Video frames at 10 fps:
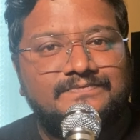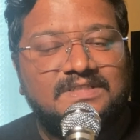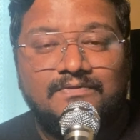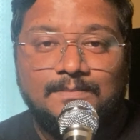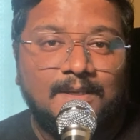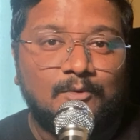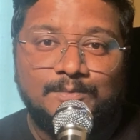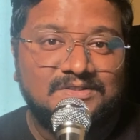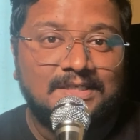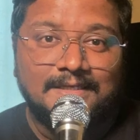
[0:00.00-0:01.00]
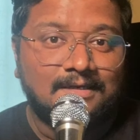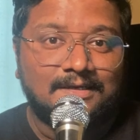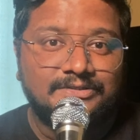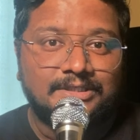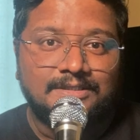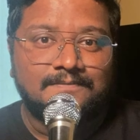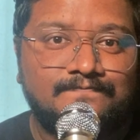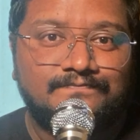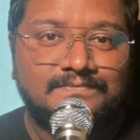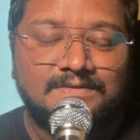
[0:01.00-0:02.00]
यह फिल्म आपको मिस नहीं करनी चाहिए
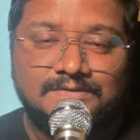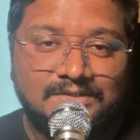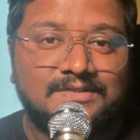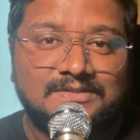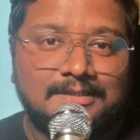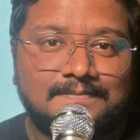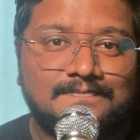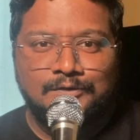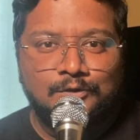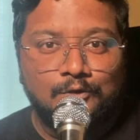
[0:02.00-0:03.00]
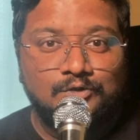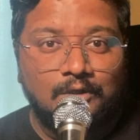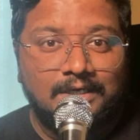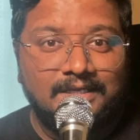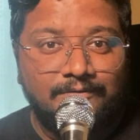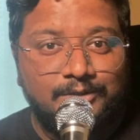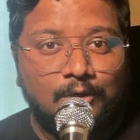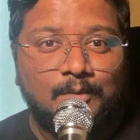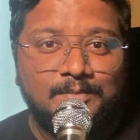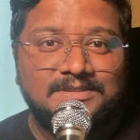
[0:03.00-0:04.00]
सीरियसली सो so, दोस्तों अगर ये वीडियो
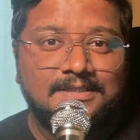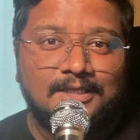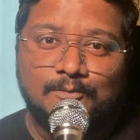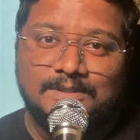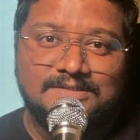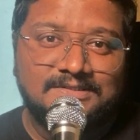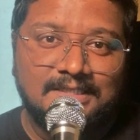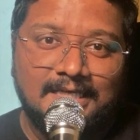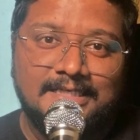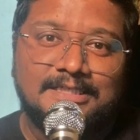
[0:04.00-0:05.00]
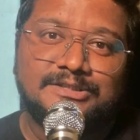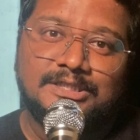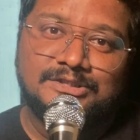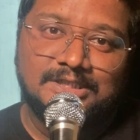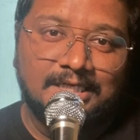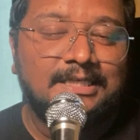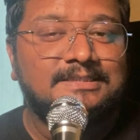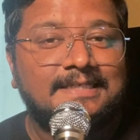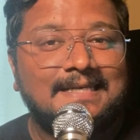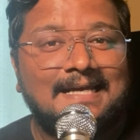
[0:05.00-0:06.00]
आपको पसंद आया तो प्लीज़ इसे लाइक कीजिए शेयर
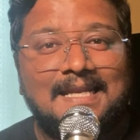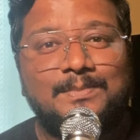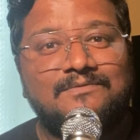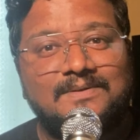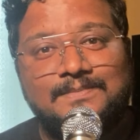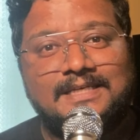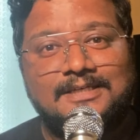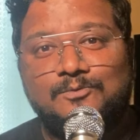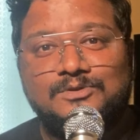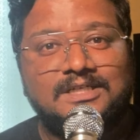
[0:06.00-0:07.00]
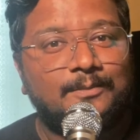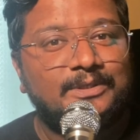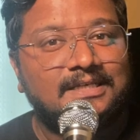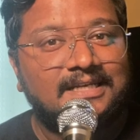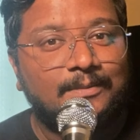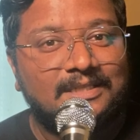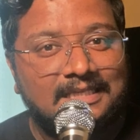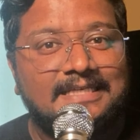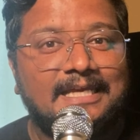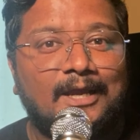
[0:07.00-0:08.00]
कीजिए अगर आपने फिल्म देखी है तो मुझे कमेंट करके
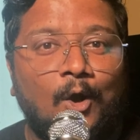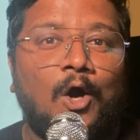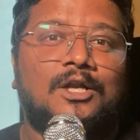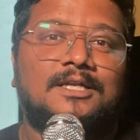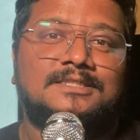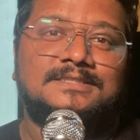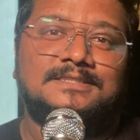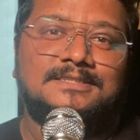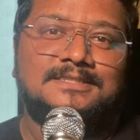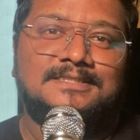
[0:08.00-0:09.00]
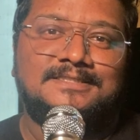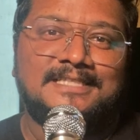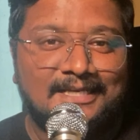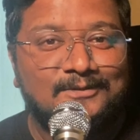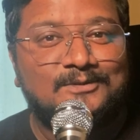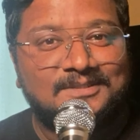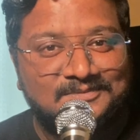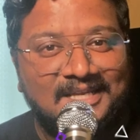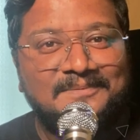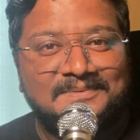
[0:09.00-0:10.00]
बताइए और चैनल को
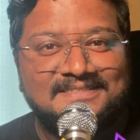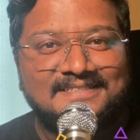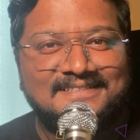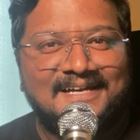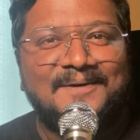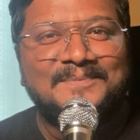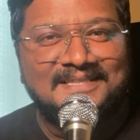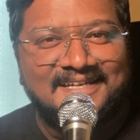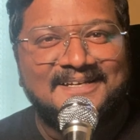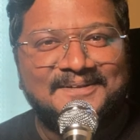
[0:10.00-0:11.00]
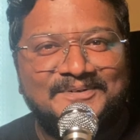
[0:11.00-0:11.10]
सब्सक्राइब कीजिए हम मिलते हैं अगले